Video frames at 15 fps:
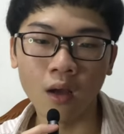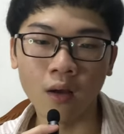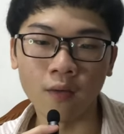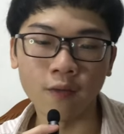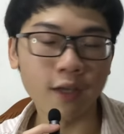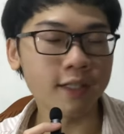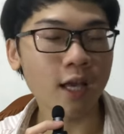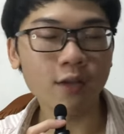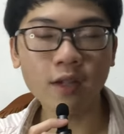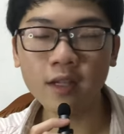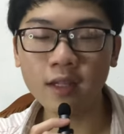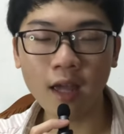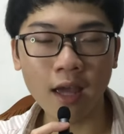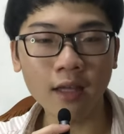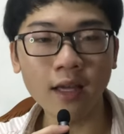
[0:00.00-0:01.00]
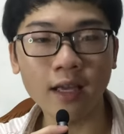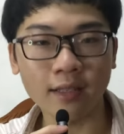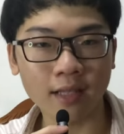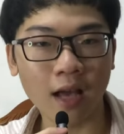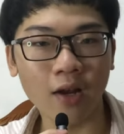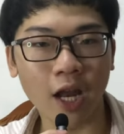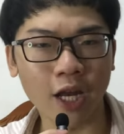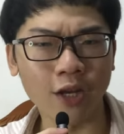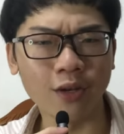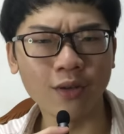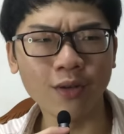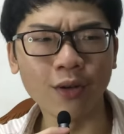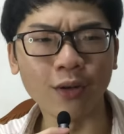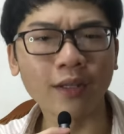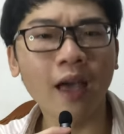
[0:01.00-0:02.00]
Vì sao chiếc chén ngàn sao lại
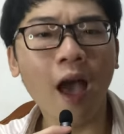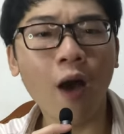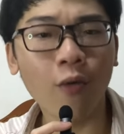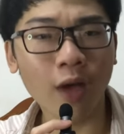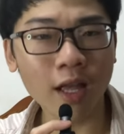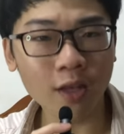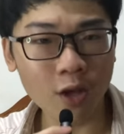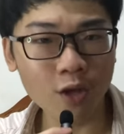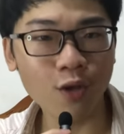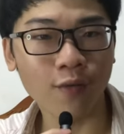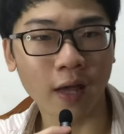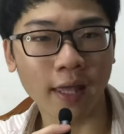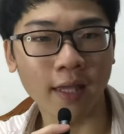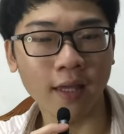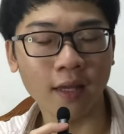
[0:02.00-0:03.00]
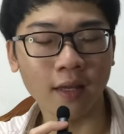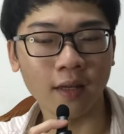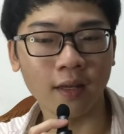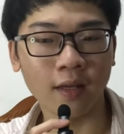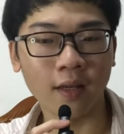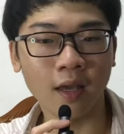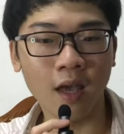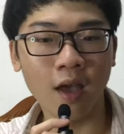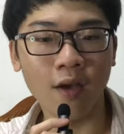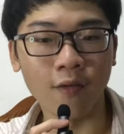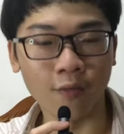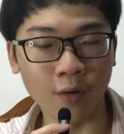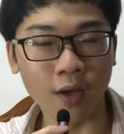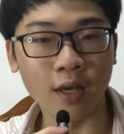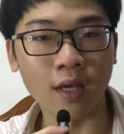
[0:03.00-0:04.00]
được khao khát tới như vậy?
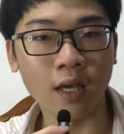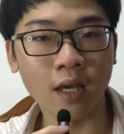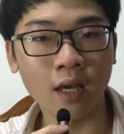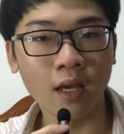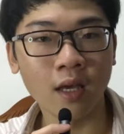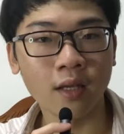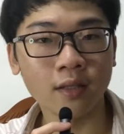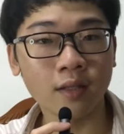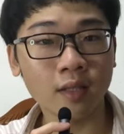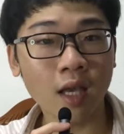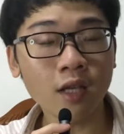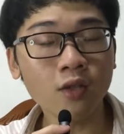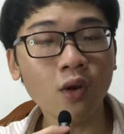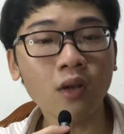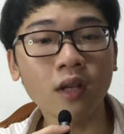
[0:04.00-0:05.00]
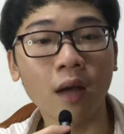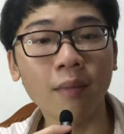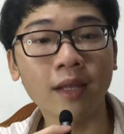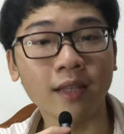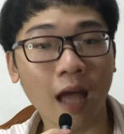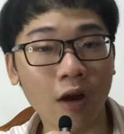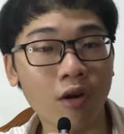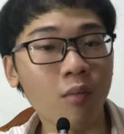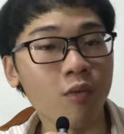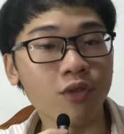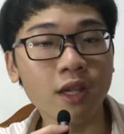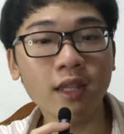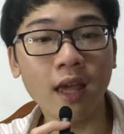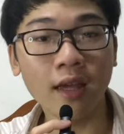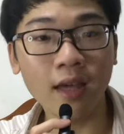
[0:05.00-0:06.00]
Vì xác suất để mà tạo ra một
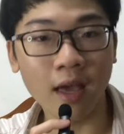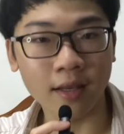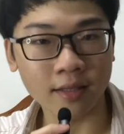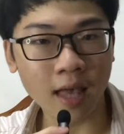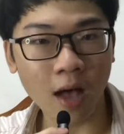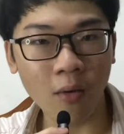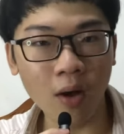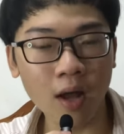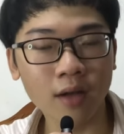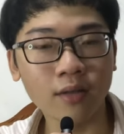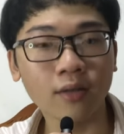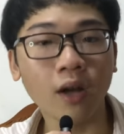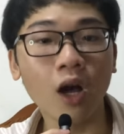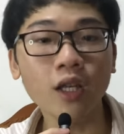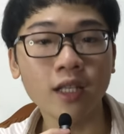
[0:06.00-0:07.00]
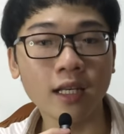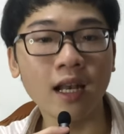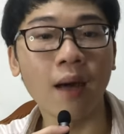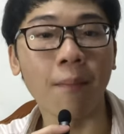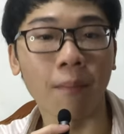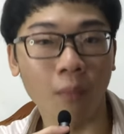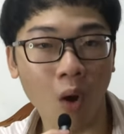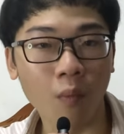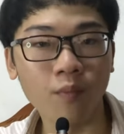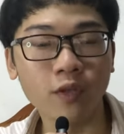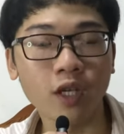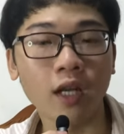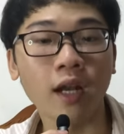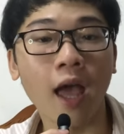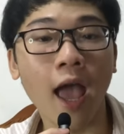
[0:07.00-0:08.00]
chiếc chén ngàn sao á, nó chỉ là một
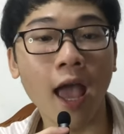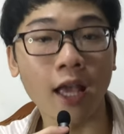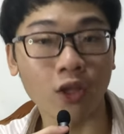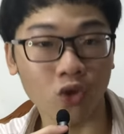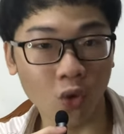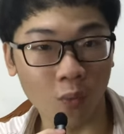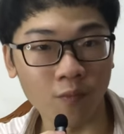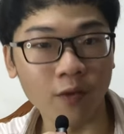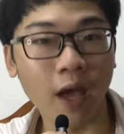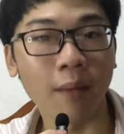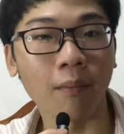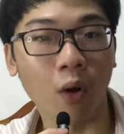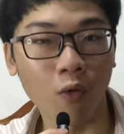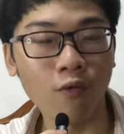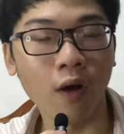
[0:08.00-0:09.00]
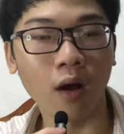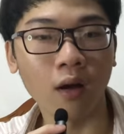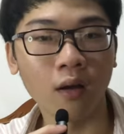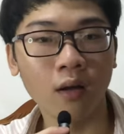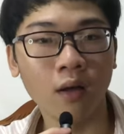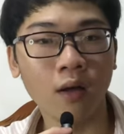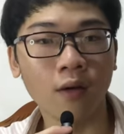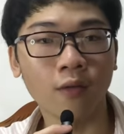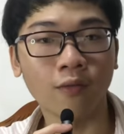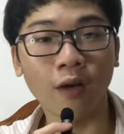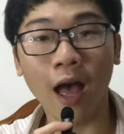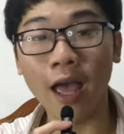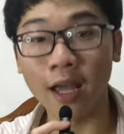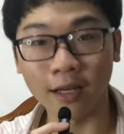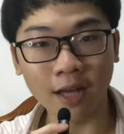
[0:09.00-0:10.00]
trên hàng chục ngàn mẫu vật. Và
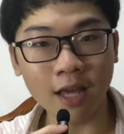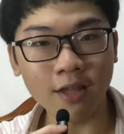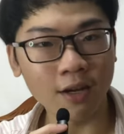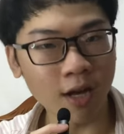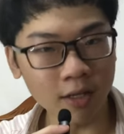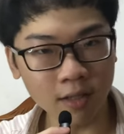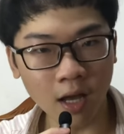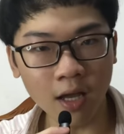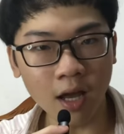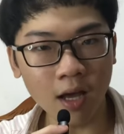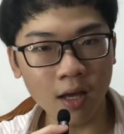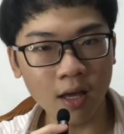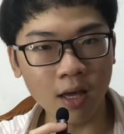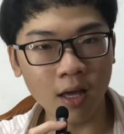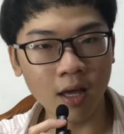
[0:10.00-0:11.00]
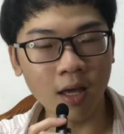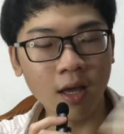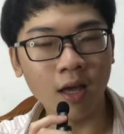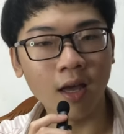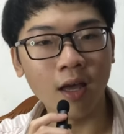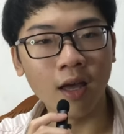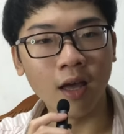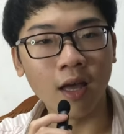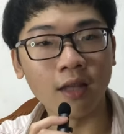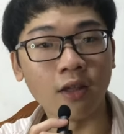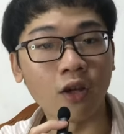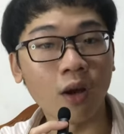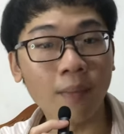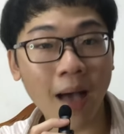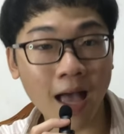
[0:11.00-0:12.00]
hiện nay trên thế giới á, chỉ
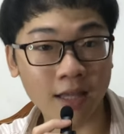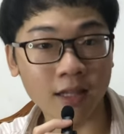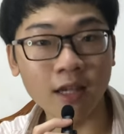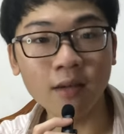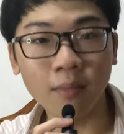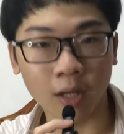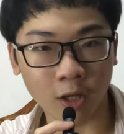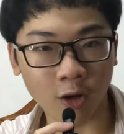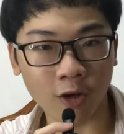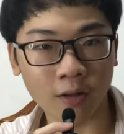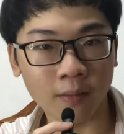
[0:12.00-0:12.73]
có 3 chiếc mà thôi.